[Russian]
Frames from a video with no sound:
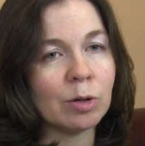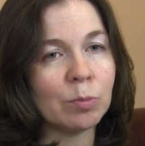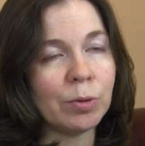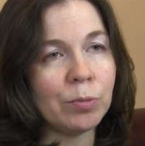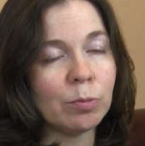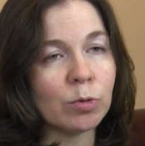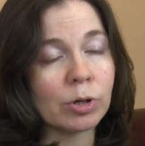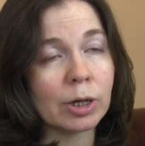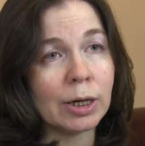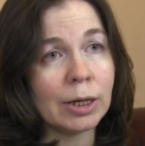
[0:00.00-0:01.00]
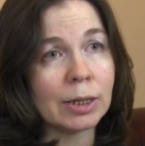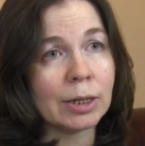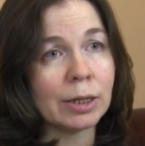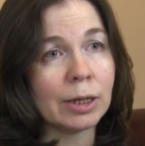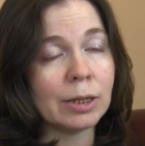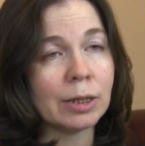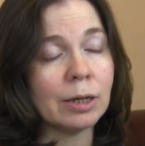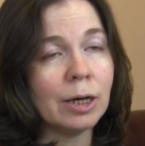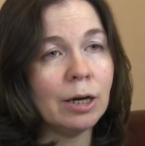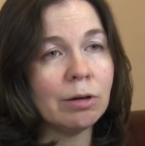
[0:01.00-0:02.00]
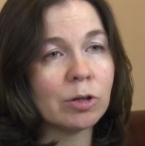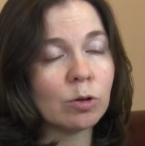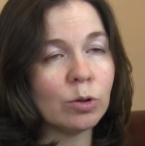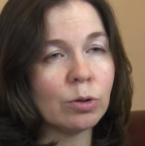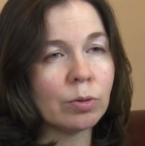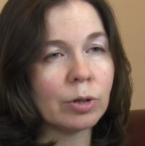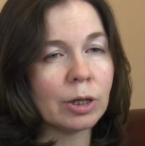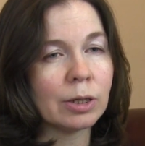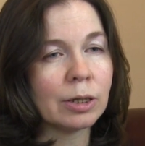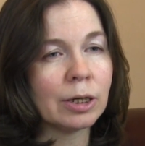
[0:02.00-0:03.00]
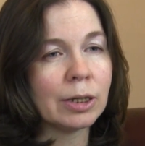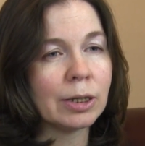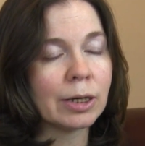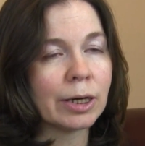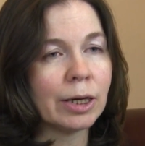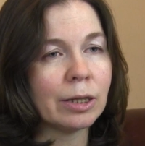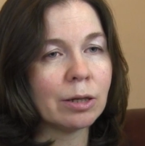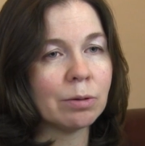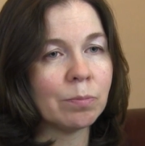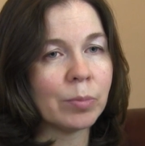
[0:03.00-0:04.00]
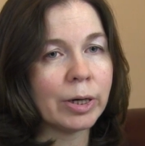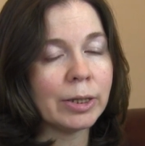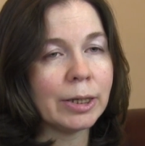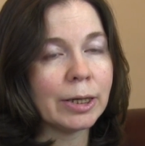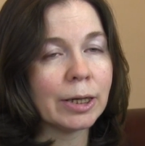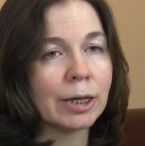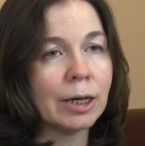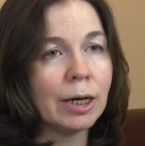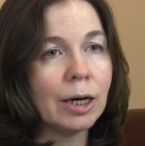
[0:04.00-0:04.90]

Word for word: Например, музыкальные занятия, физкультурные занятия, какие-то праздники,